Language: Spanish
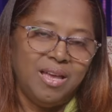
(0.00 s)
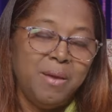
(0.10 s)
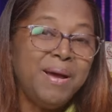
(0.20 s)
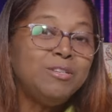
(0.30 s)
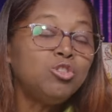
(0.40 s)

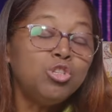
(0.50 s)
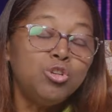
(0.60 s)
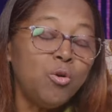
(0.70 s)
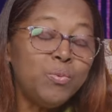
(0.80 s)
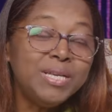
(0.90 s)
Hermanos, si
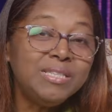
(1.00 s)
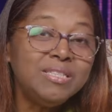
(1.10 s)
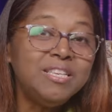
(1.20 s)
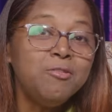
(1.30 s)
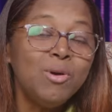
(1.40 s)
no hubiese
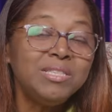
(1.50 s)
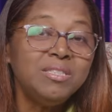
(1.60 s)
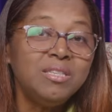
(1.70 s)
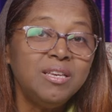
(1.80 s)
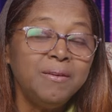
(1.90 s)
sido
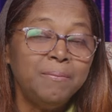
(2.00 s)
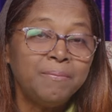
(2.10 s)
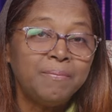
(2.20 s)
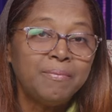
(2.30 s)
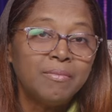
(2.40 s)
así,
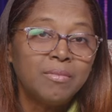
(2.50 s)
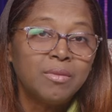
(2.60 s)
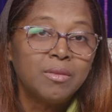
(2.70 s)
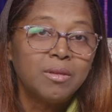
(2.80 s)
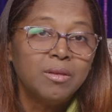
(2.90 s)

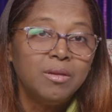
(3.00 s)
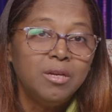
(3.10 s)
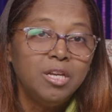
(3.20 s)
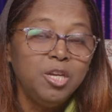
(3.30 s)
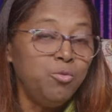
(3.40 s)

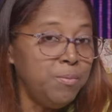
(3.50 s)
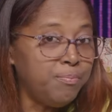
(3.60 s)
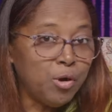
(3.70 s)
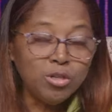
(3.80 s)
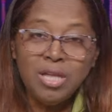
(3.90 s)
y no
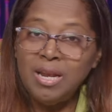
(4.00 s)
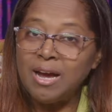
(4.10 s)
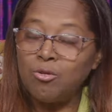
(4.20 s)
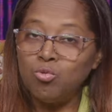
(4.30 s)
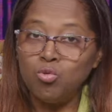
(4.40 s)
importa en
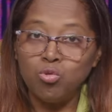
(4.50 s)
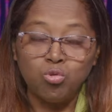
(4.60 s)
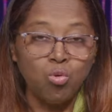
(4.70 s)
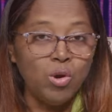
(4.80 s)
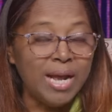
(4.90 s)
la
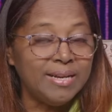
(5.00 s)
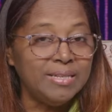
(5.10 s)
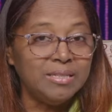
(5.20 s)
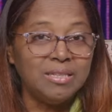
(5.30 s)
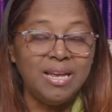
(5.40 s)
cultura que
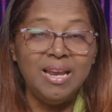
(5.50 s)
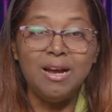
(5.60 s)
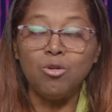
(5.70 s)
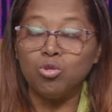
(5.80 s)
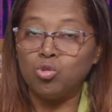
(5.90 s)
esté, en
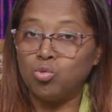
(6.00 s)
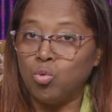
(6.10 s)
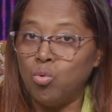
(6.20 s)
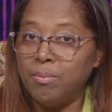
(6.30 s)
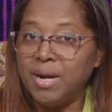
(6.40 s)
la
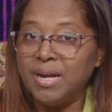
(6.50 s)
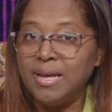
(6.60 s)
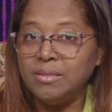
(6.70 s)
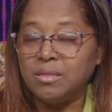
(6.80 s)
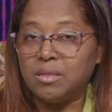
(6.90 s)
costumbre
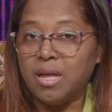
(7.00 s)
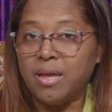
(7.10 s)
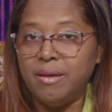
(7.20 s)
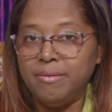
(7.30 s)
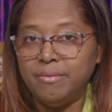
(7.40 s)
que
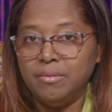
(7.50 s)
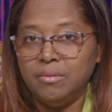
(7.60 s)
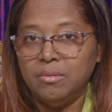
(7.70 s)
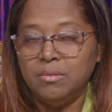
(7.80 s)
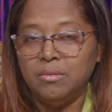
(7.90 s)
esté,
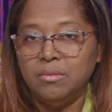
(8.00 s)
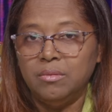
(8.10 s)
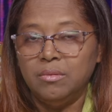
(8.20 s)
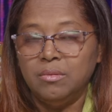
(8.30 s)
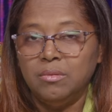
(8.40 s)

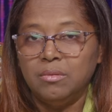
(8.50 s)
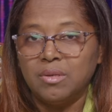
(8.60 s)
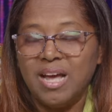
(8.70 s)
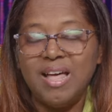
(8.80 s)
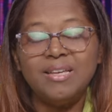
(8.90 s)

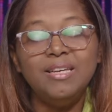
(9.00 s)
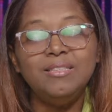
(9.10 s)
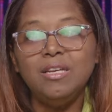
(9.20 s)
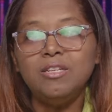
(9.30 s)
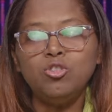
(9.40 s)
cada
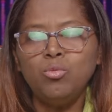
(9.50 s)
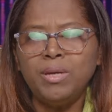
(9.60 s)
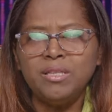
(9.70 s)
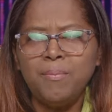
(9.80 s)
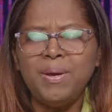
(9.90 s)
quien tiene su
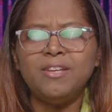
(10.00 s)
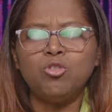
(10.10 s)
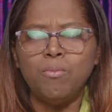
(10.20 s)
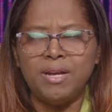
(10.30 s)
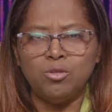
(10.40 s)
mente para
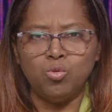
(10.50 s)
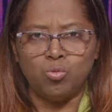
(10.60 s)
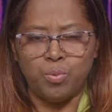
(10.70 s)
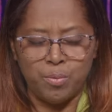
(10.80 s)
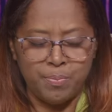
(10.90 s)
tomar
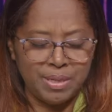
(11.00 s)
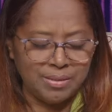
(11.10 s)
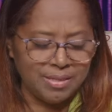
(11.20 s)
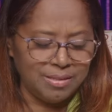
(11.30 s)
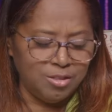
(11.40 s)
sus
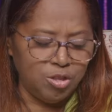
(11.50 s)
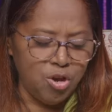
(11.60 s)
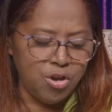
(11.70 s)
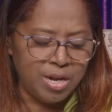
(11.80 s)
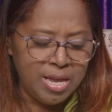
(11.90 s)
propias
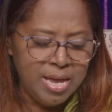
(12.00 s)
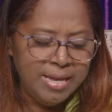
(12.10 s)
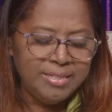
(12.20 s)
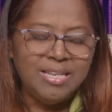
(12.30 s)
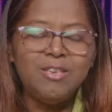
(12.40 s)
decisiones.
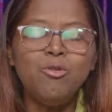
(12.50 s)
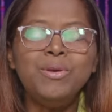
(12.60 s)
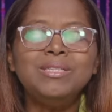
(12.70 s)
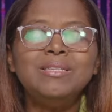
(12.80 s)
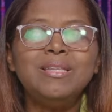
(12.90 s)
Si ellos
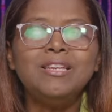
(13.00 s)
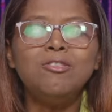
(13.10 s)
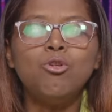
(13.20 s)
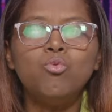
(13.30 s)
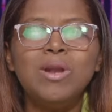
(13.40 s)
hubiesen
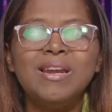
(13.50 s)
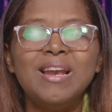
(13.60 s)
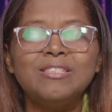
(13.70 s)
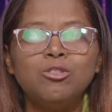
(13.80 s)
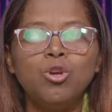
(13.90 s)
tenido una
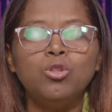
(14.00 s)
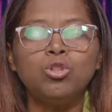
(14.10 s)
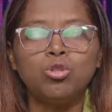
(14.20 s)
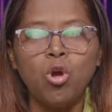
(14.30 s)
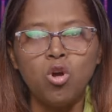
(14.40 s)

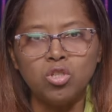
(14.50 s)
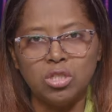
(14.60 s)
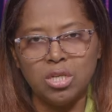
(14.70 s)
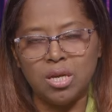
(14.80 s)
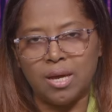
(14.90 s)
relación
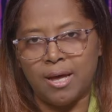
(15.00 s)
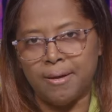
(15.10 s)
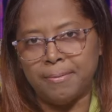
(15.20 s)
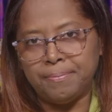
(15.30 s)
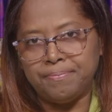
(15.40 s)
tóxica,